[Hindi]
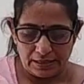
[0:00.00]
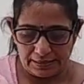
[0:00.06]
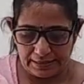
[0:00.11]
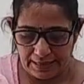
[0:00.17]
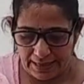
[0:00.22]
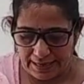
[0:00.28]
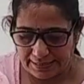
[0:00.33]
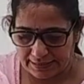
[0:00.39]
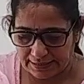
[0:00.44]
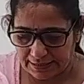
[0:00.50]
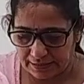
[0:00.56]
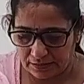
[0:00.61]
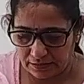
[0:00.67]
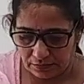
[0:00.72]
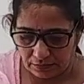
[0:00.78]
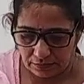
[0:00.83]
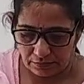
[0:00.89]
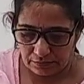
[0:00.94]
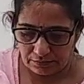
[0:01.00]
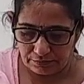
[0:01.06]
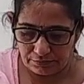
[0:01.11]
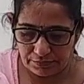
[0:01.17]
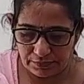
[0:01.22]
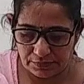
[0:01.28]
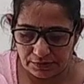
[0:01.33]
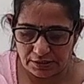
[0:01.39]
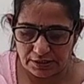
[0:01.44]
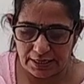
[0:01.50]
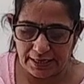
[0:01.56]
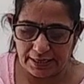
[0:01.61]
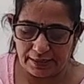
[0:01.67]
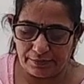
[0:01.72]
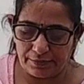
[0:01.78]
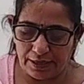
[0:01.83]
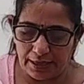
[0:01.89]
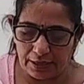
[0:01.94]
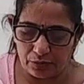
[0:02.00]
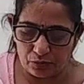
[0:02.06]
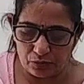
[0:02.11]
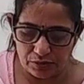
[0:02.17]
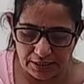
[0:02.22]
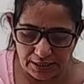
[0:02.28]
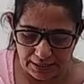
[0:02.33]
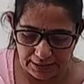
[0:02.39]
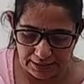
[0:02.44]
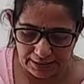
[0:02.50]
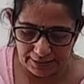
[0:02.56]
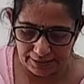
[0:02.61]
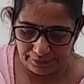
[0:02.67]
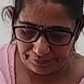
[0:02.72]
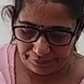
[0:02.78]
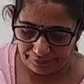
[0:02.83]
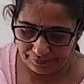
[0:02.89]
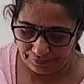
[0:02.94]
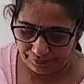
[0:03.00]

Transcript: ये है इसका चेरी मेहरून सा कलर